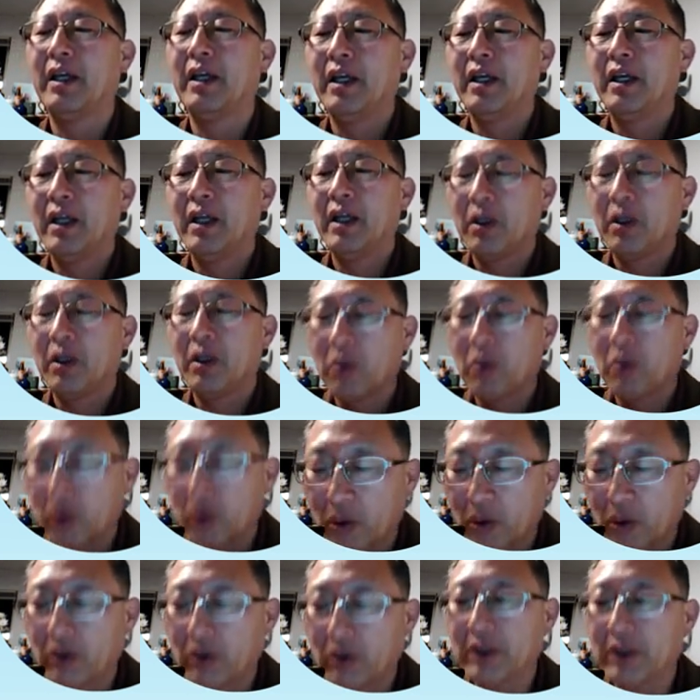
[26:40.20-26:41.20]

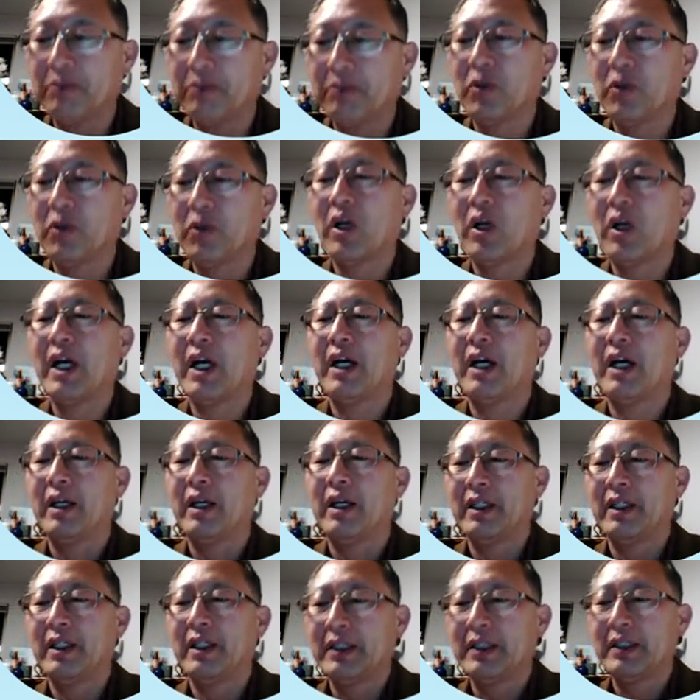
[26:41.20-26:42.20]
공통점과
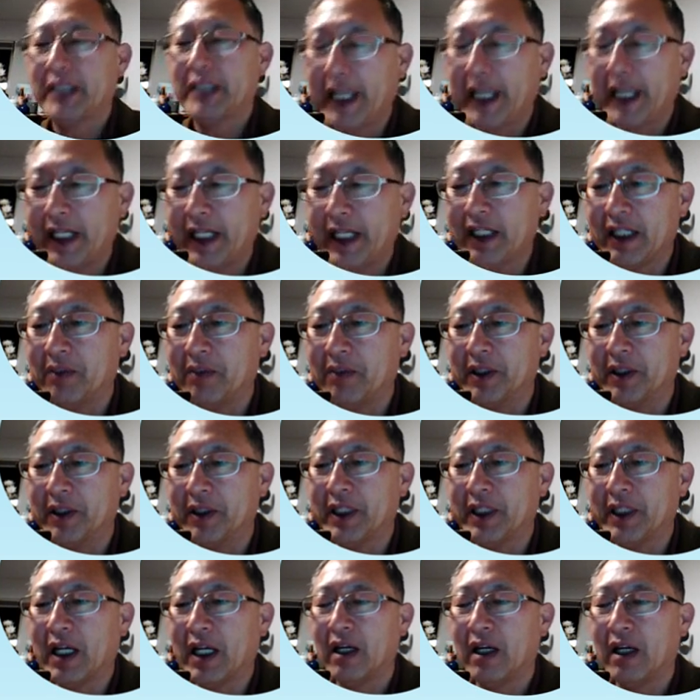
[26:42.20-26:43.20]
차이가
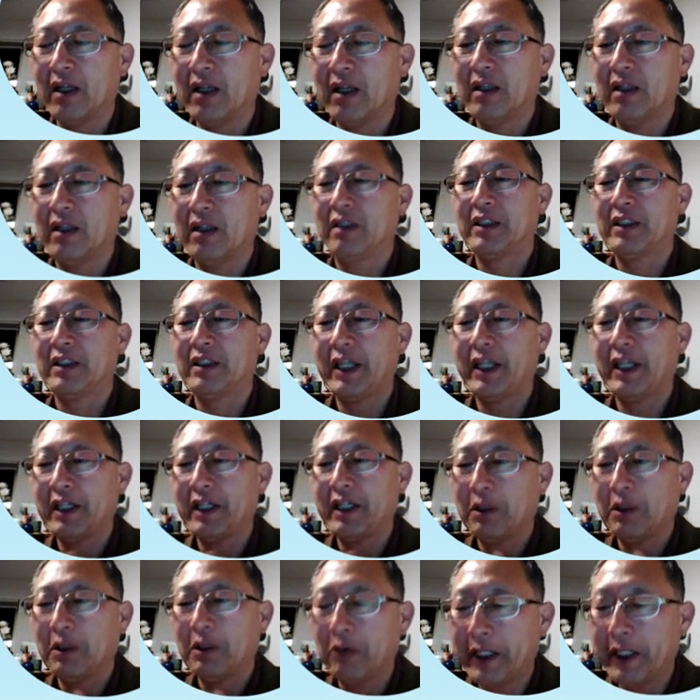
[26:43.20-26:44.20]
뭐냐,
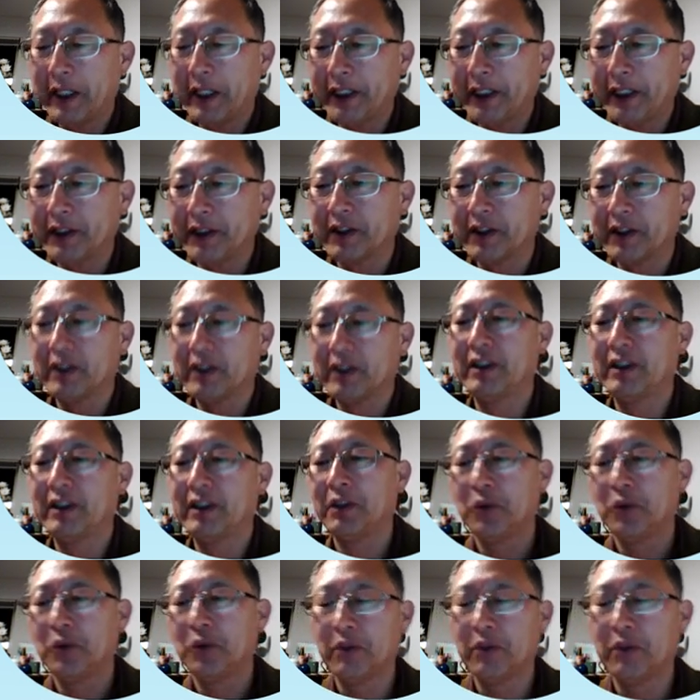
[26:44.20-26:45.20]
차이라고 하는 것은 이제
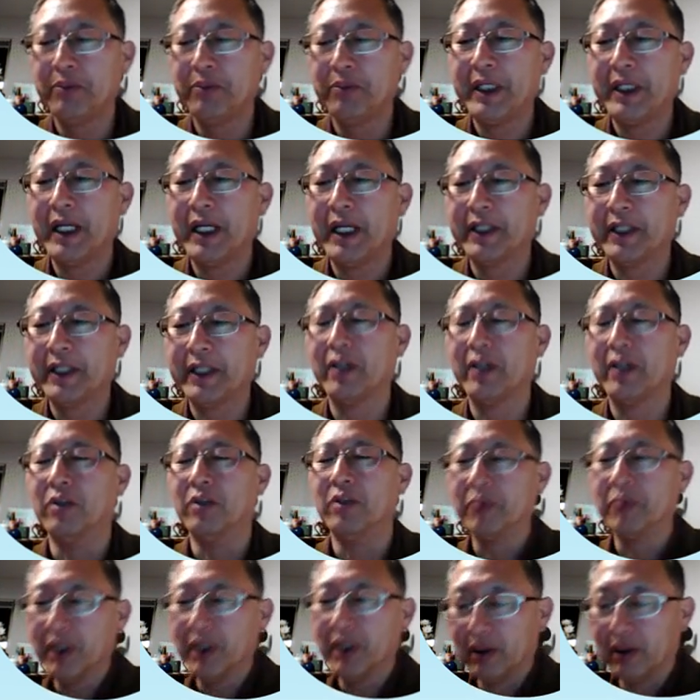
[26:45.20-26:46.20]
유럽 미학에
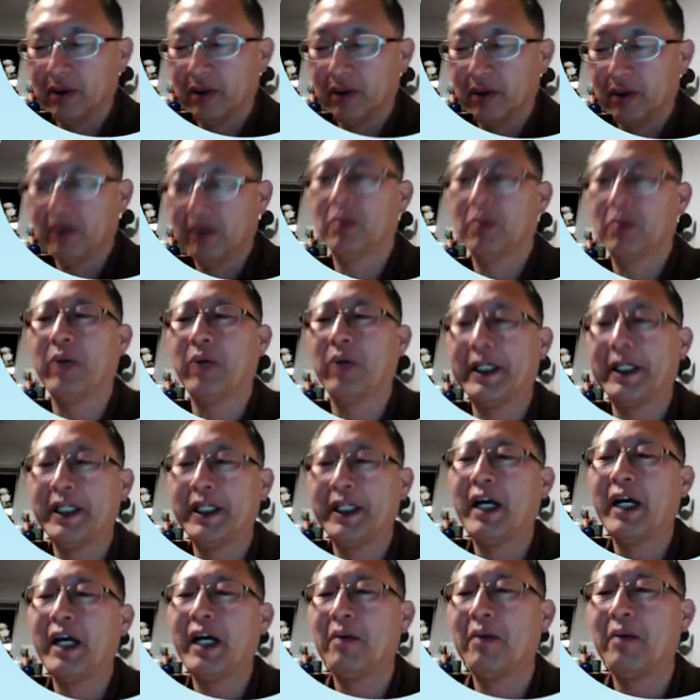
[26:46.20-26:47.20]
없는
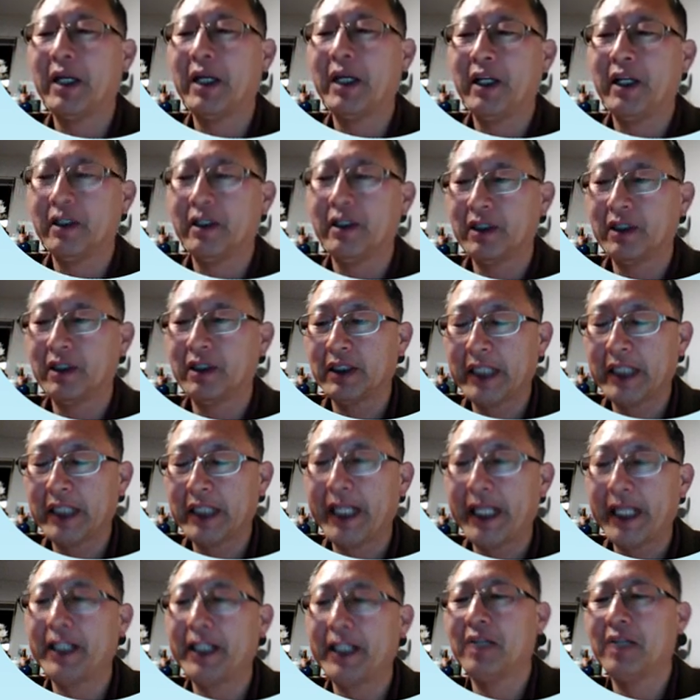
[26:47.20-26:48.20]
동아시아만의 어떤
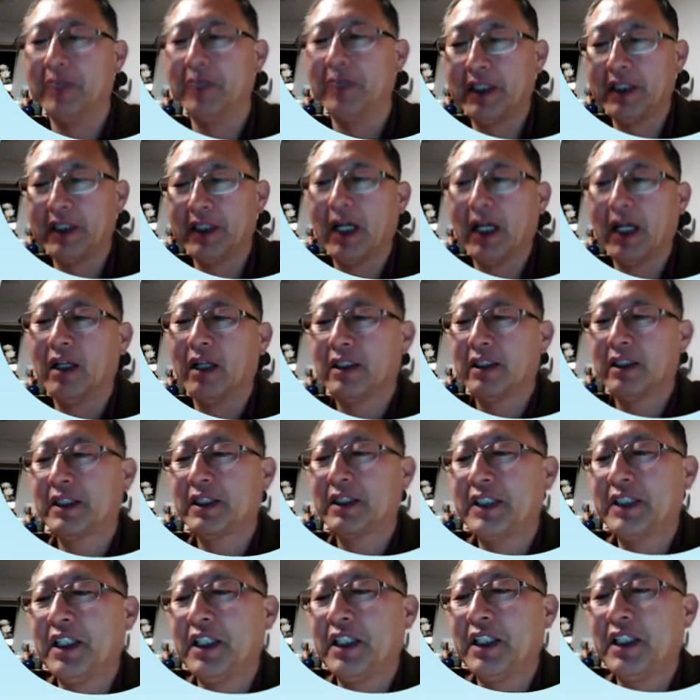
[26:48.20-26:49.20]
차이가 뭐냐,
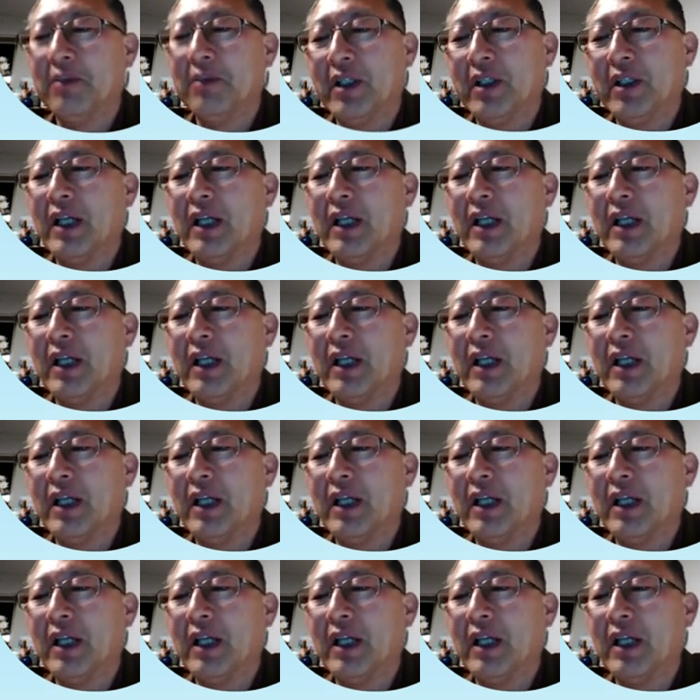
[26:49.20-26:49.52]
특징이 뭐냐